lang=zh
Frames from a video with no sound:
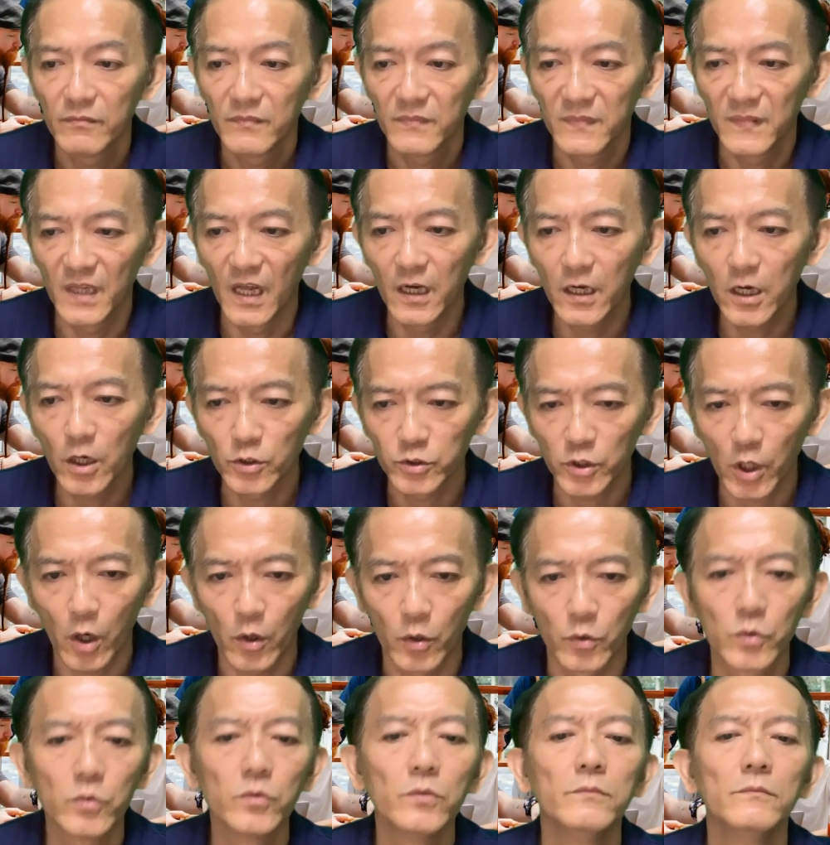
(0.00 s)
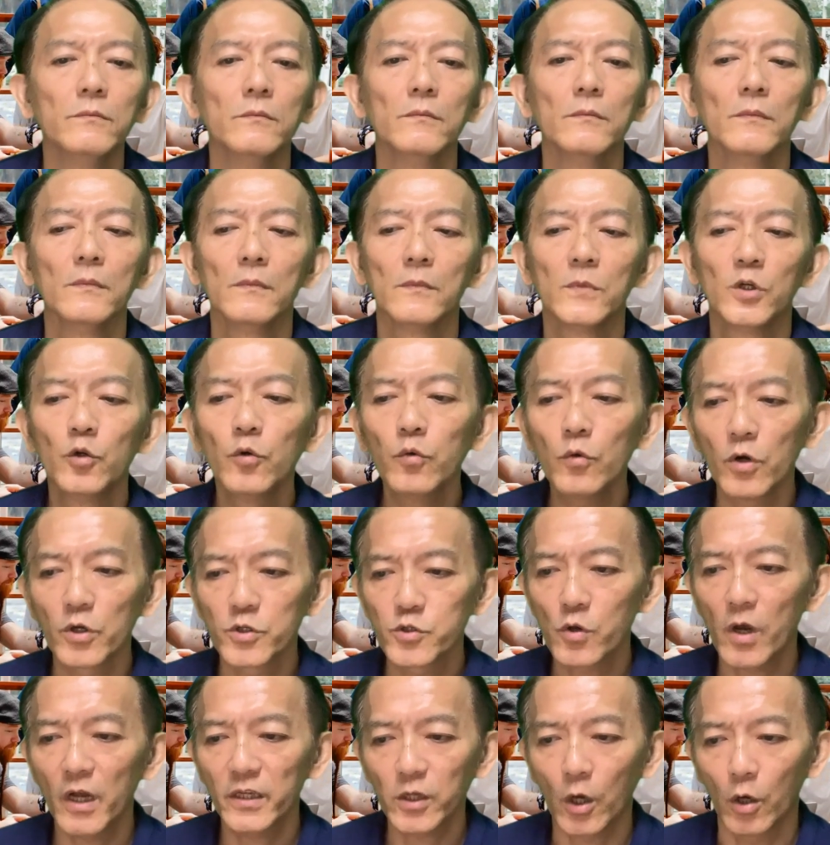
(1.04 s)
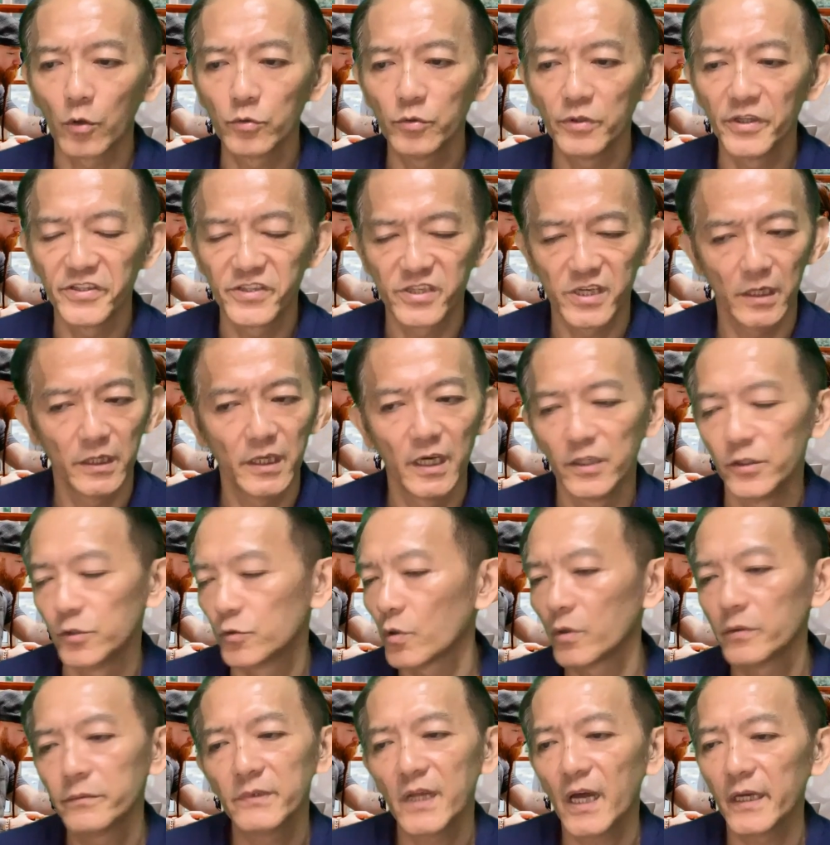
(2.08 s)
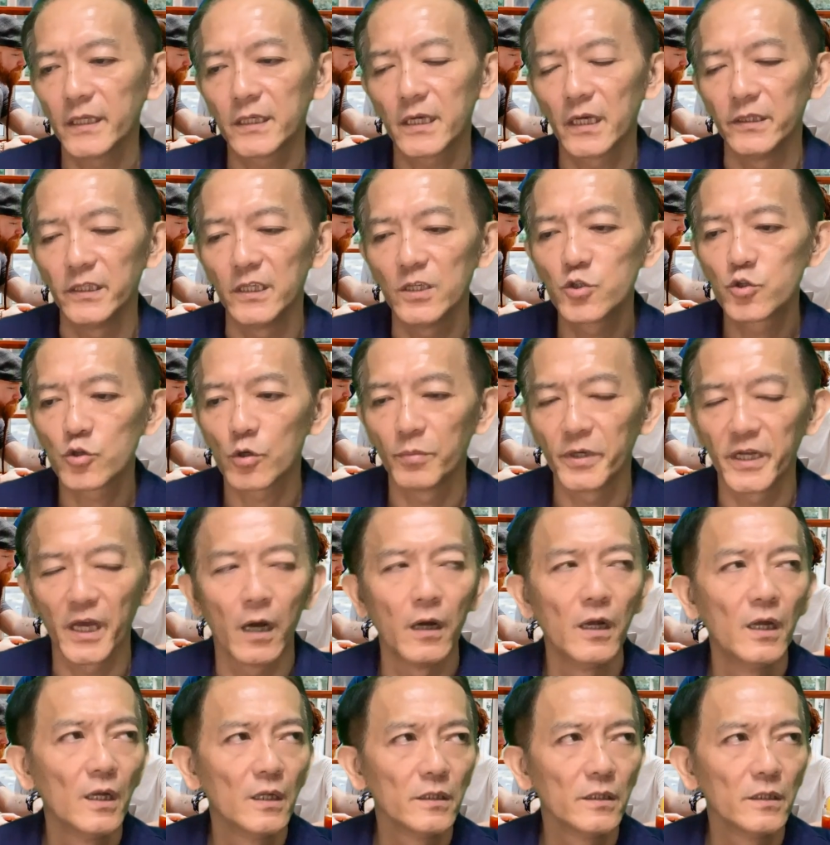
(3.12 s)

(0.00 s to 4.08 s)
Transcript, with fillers: 能够投入。如果说投入的钱很多，那你肯定做不了。